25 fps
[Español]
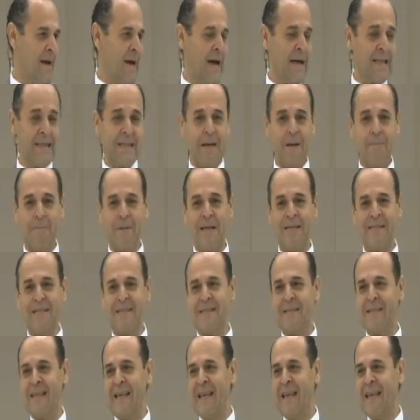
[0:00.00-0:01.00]
a
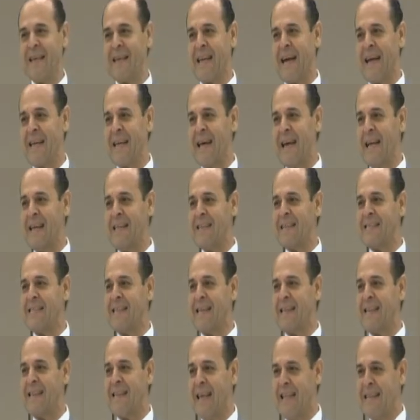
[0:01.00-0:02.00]
través del canal
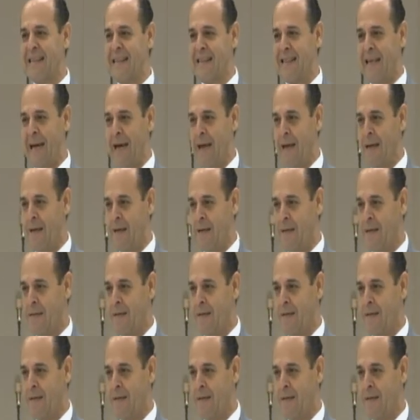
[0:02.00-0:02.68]
70